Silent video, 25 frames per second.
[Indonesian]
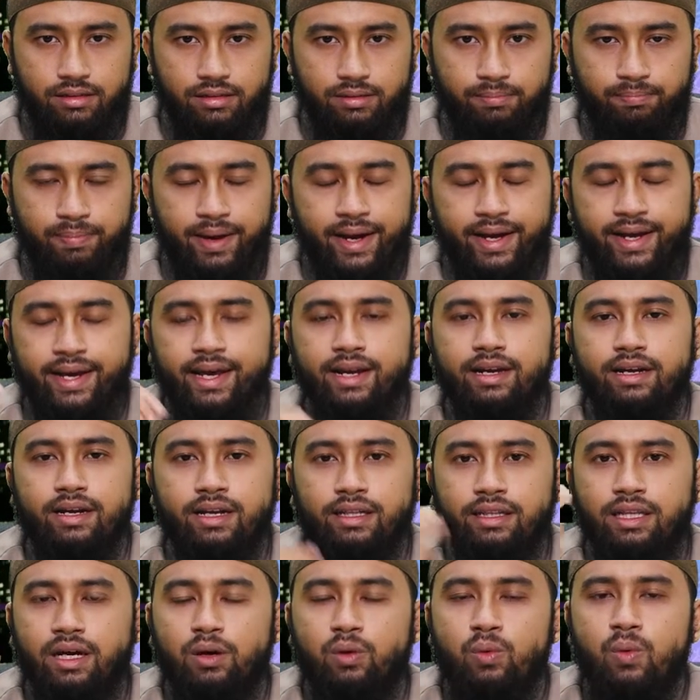Pakaian
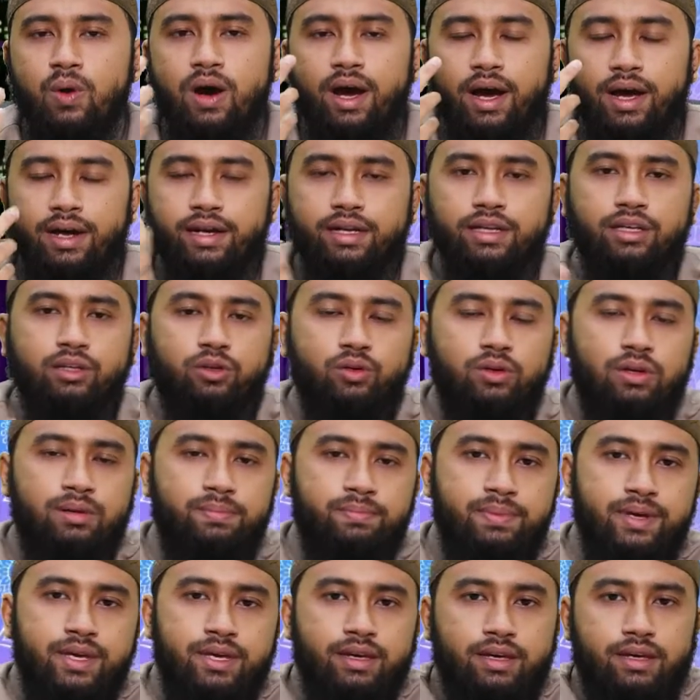ketakwaan itu
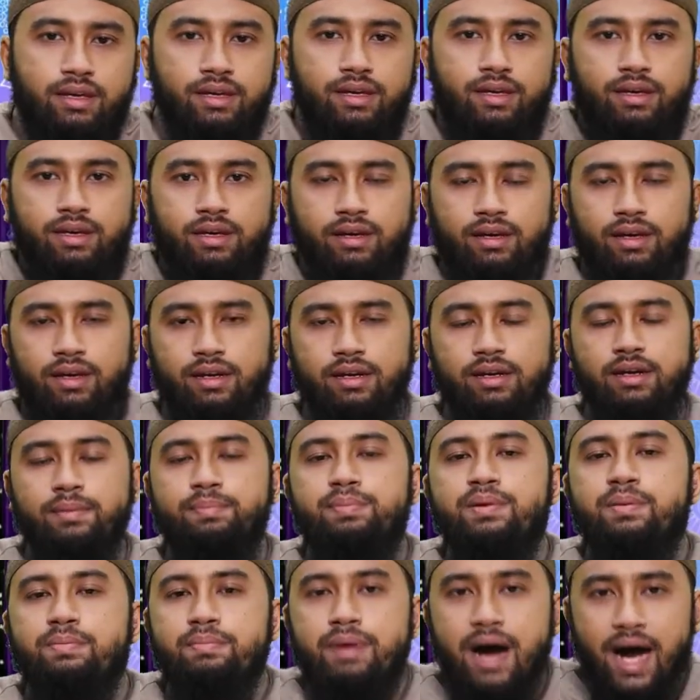lebih
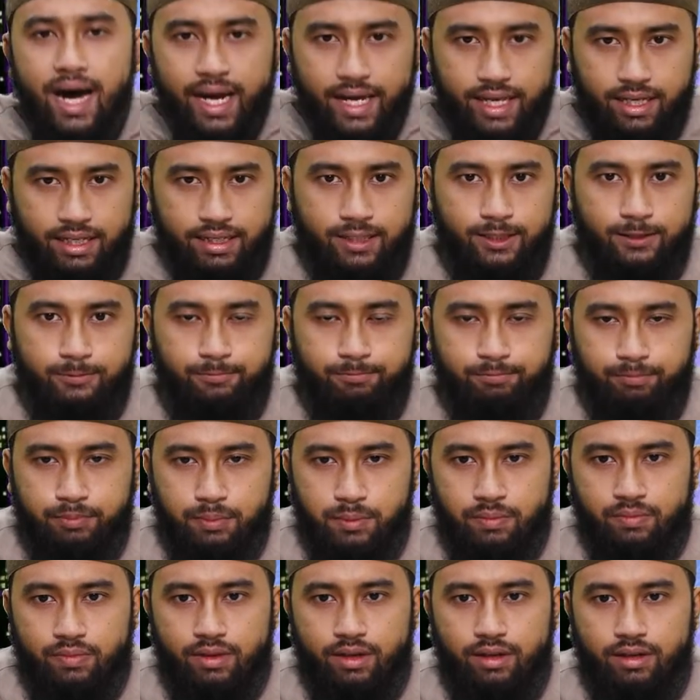lebih baik
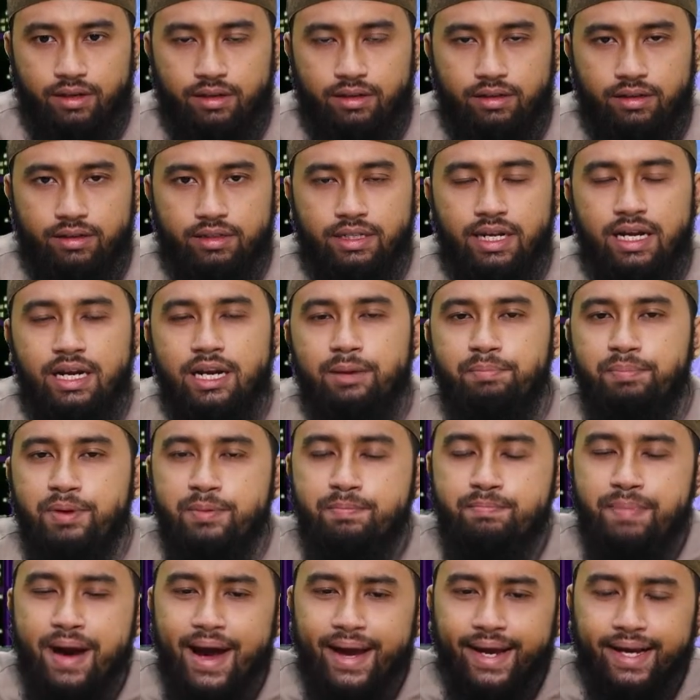dan
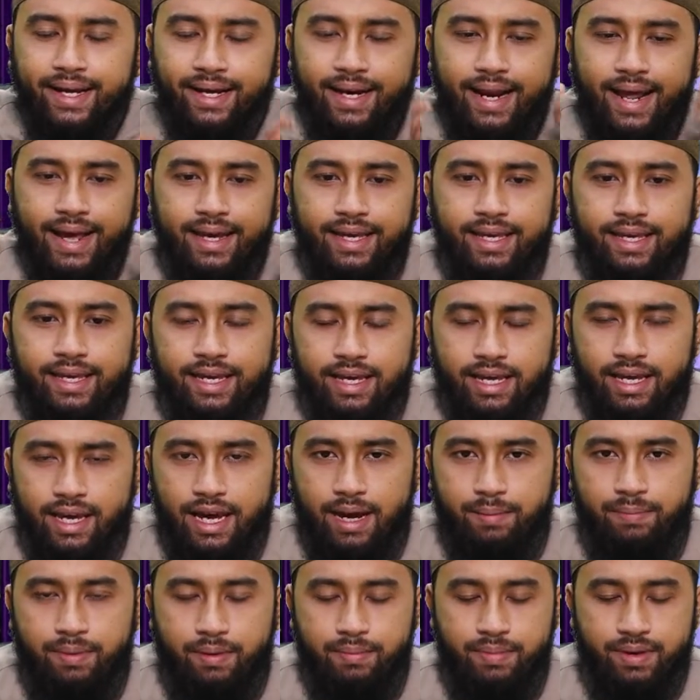lebih baik lagi
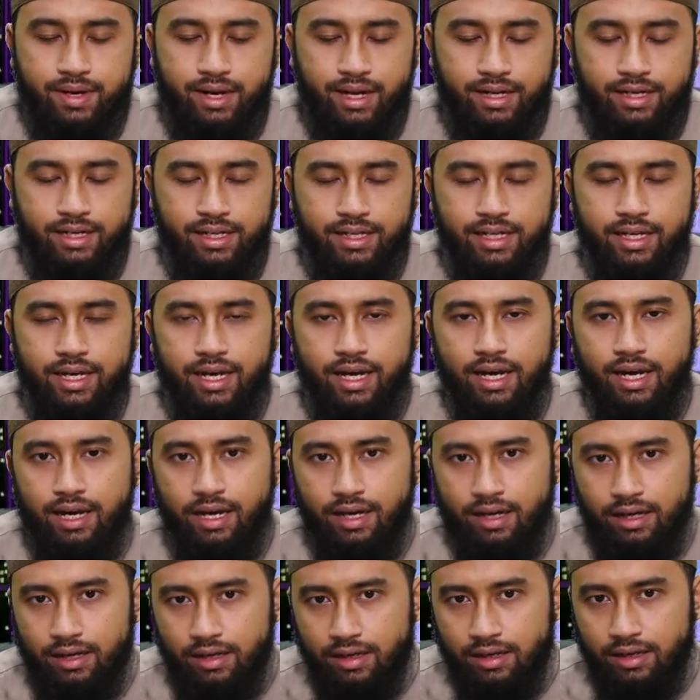apabila
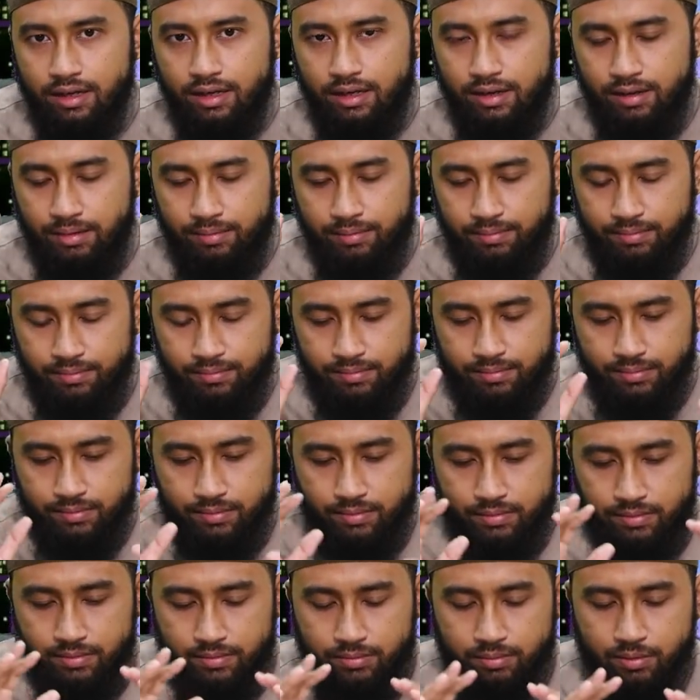dia
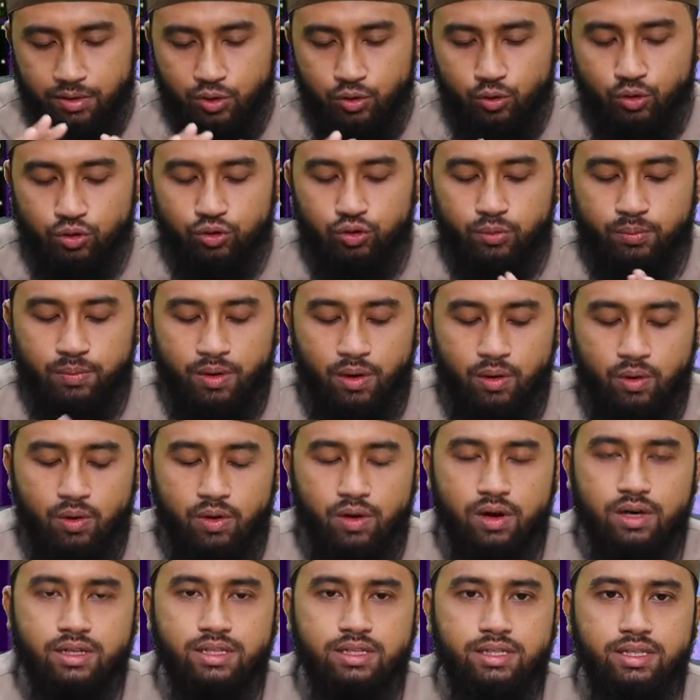menutup
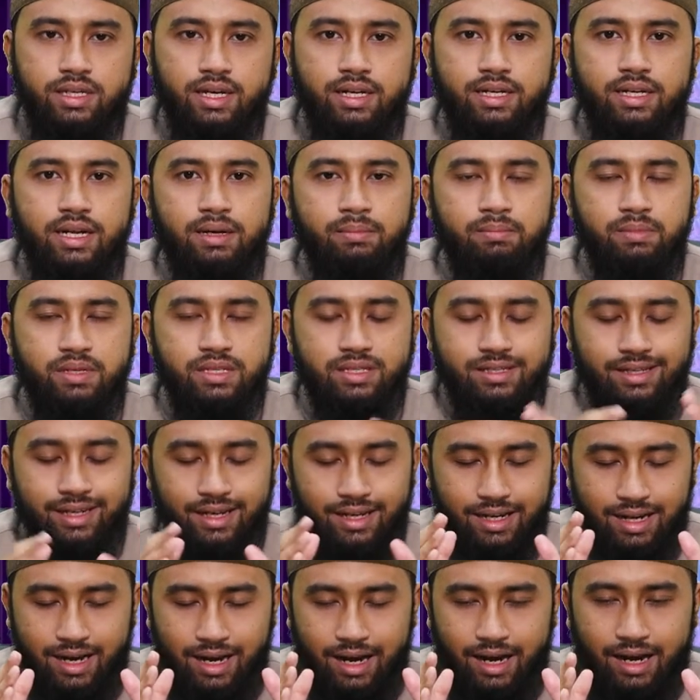auratnya dan
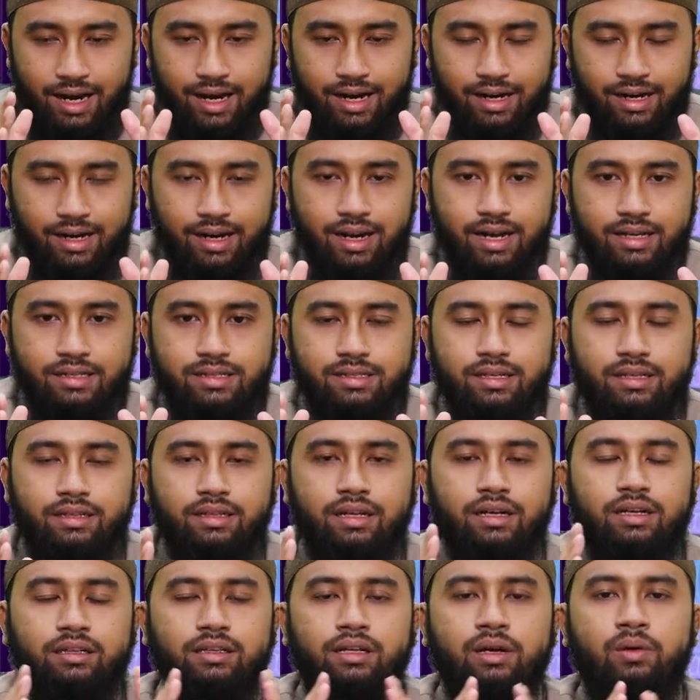menjaga akhlak
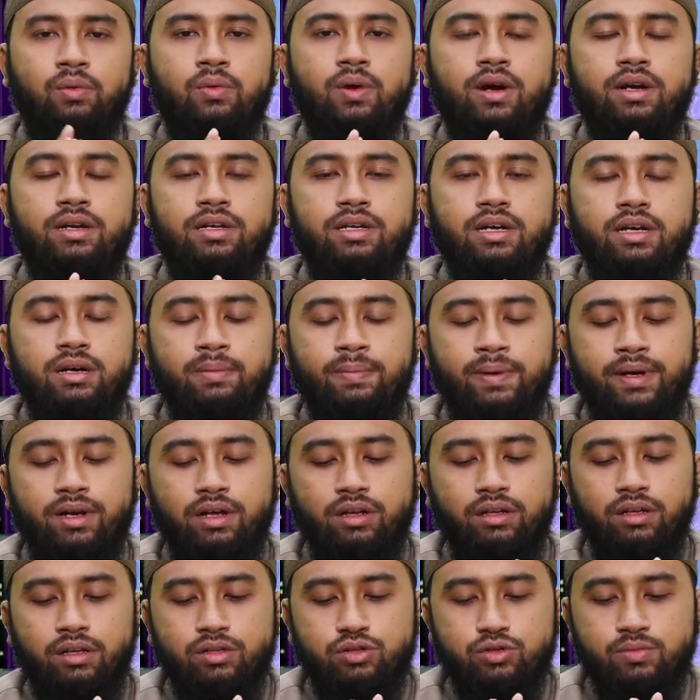serta ketakwaan dia kepada
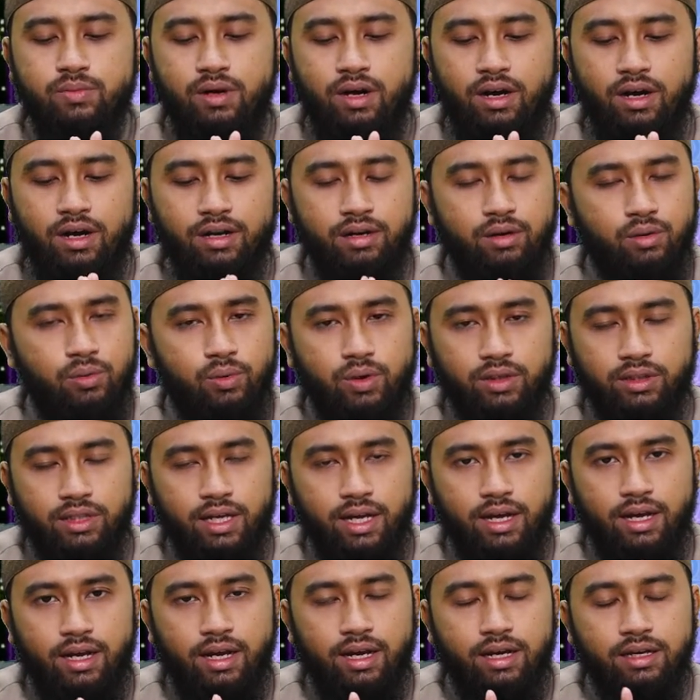Allah Subhanahu wa
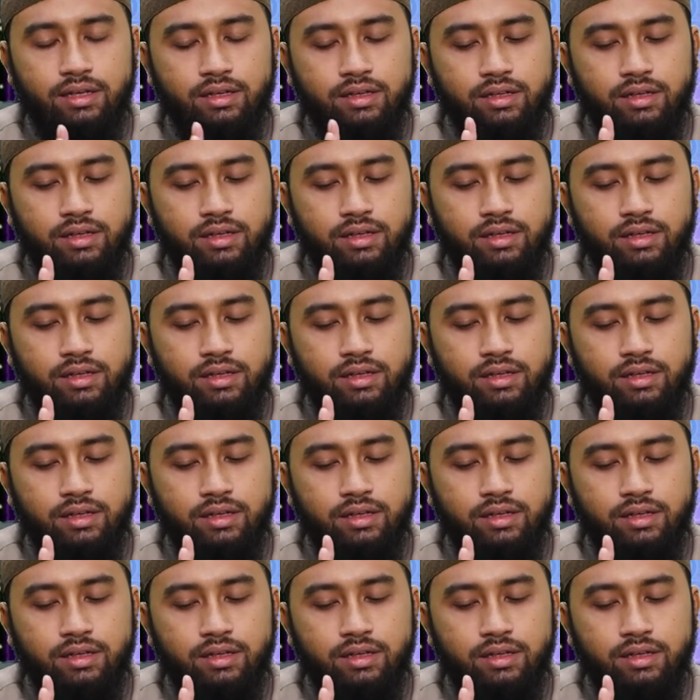taala.